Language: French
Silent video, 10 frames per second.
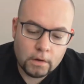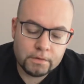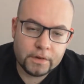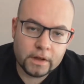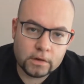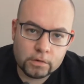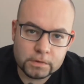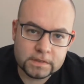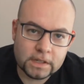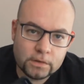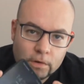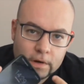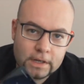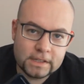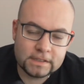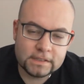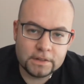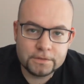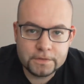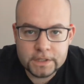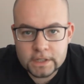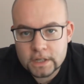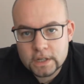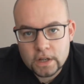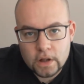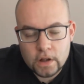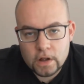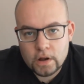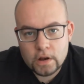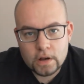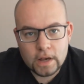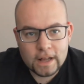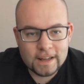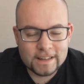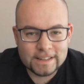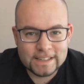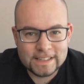Enfin, concernant les selfies, là,